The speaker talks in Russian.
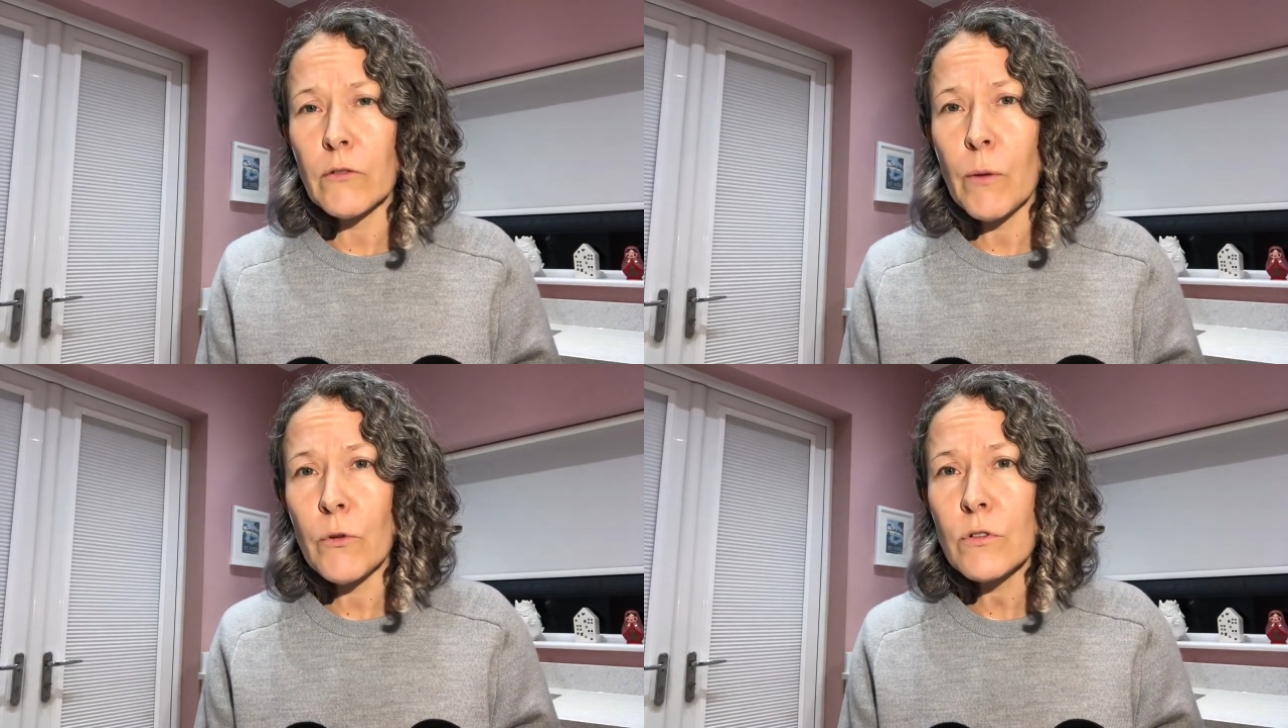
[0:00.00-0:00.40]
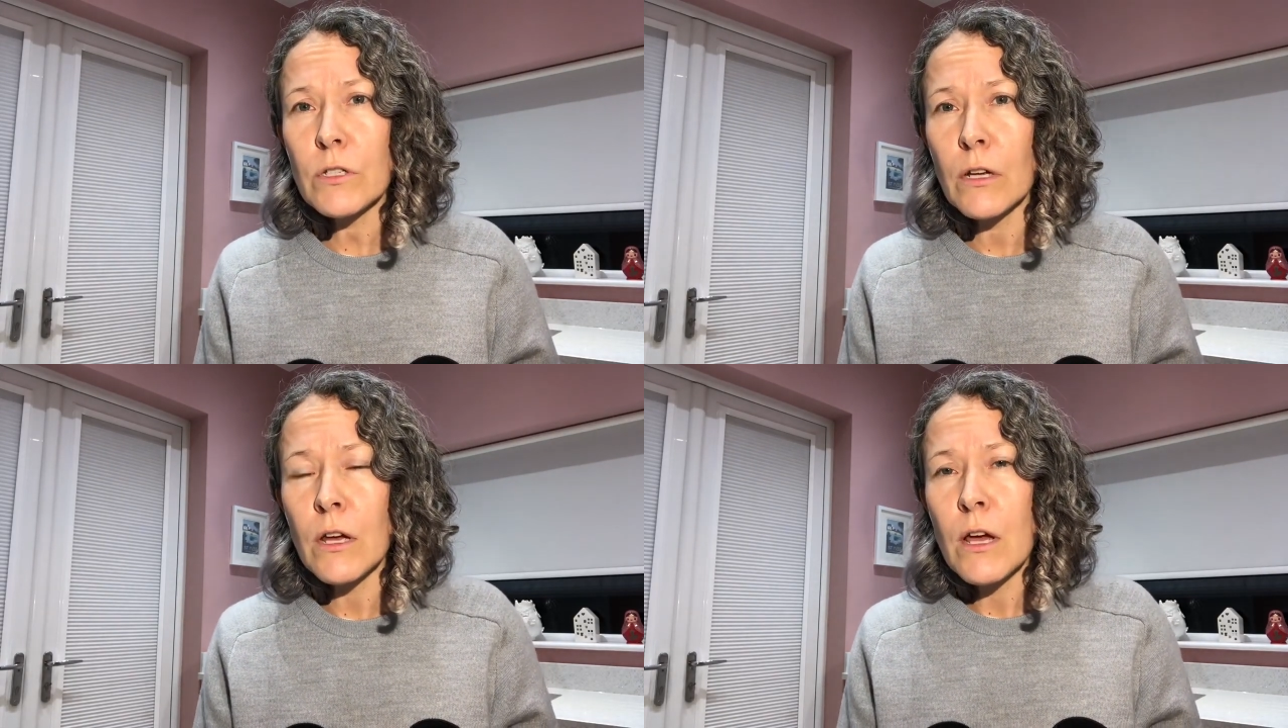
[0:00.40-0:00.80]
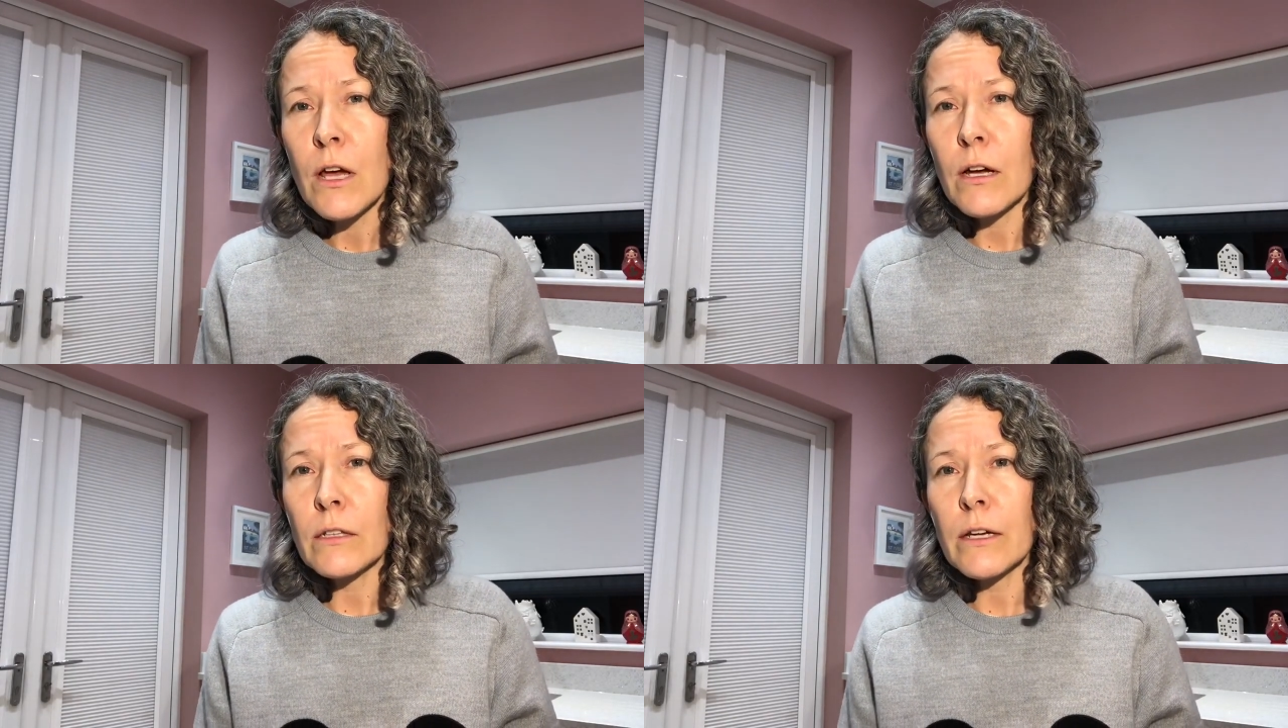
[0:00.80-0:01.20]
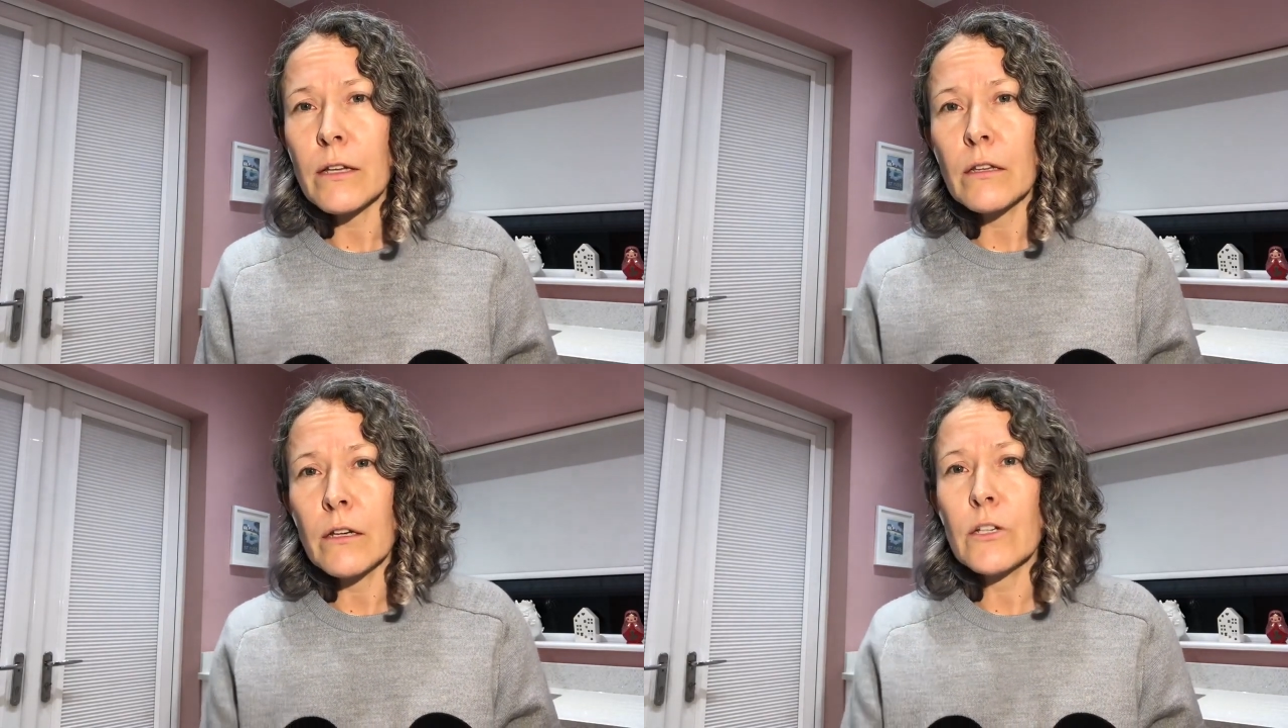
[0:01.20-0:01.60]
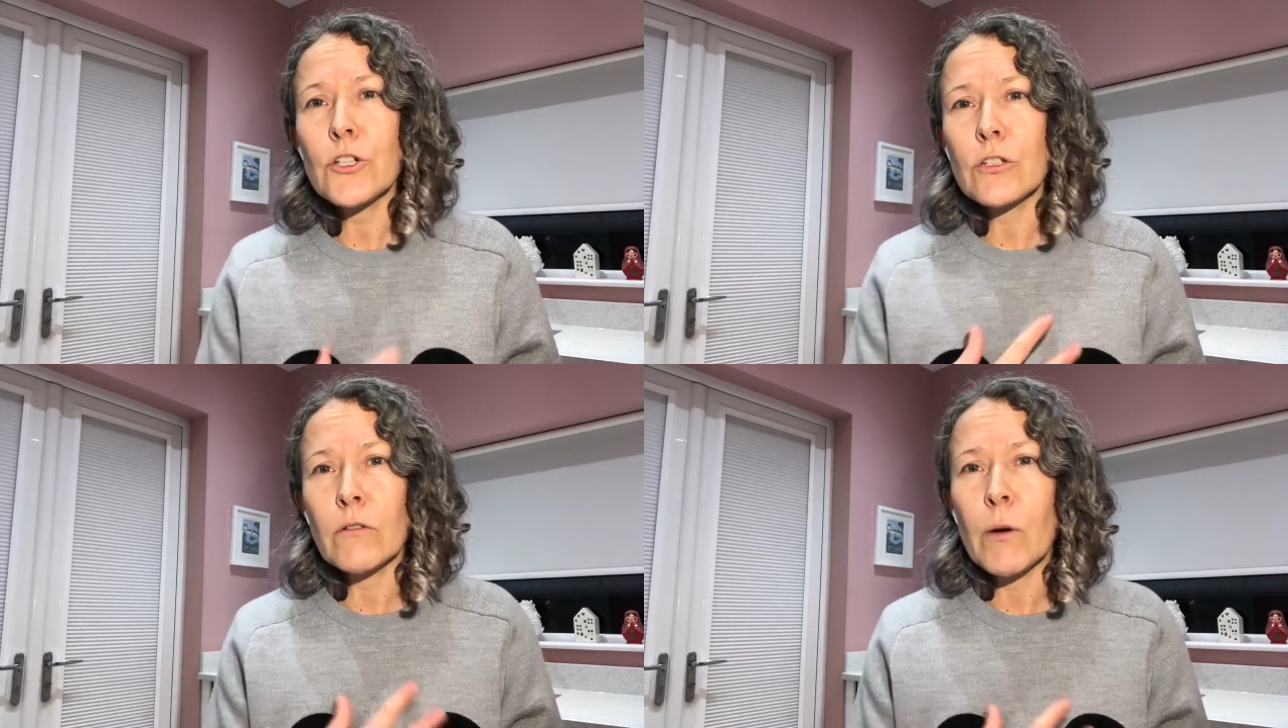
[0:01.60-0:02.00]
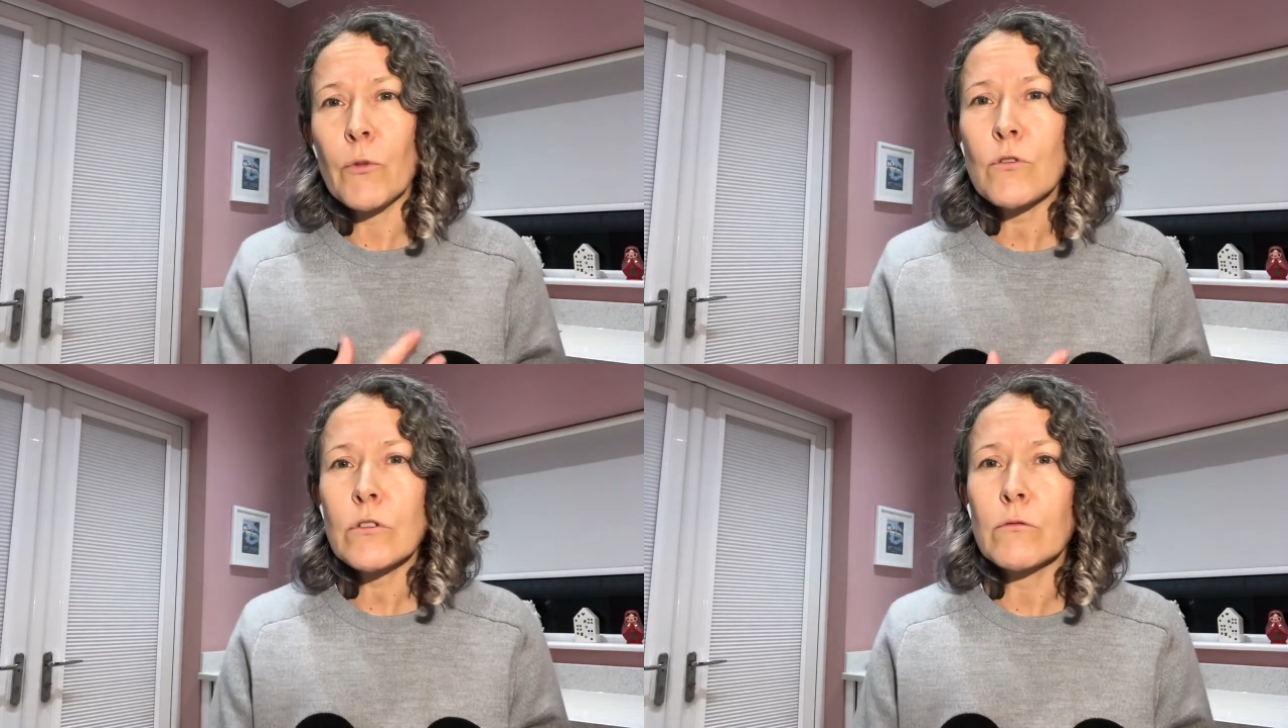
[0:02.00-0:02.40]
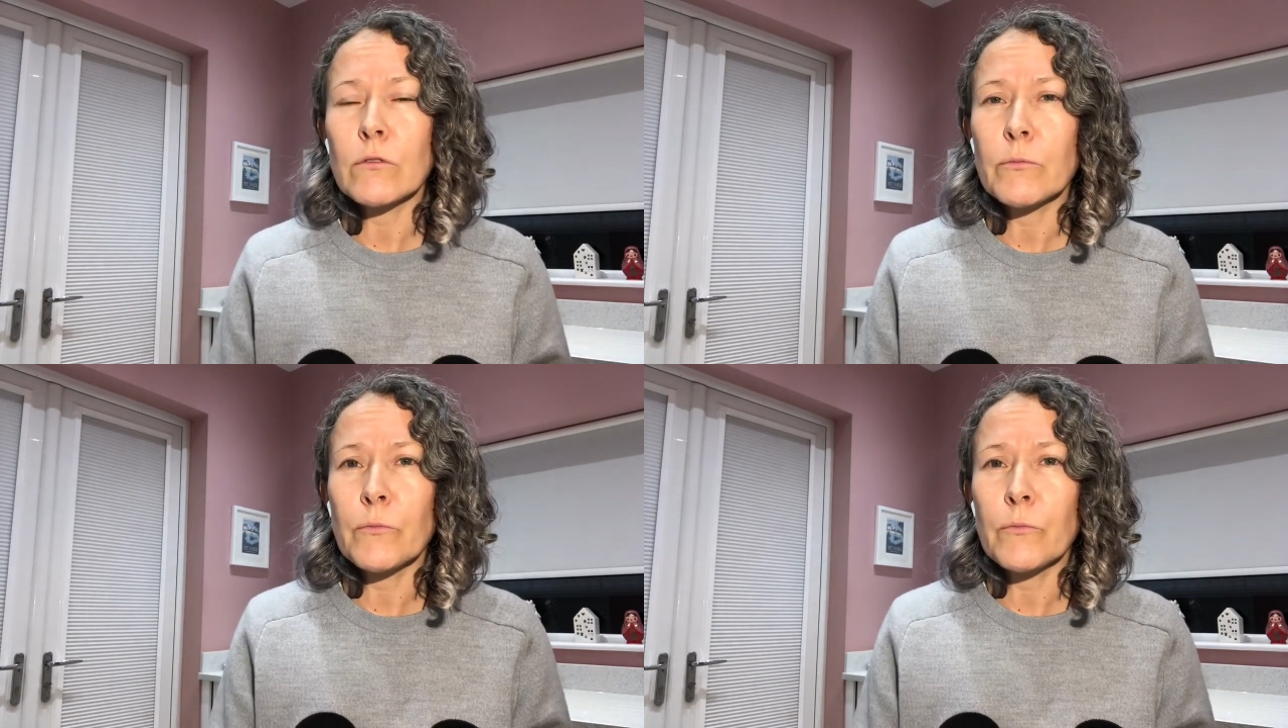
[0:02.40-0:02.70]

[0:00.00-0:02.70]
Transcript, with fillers: вопросы, конкретно личные вопросы,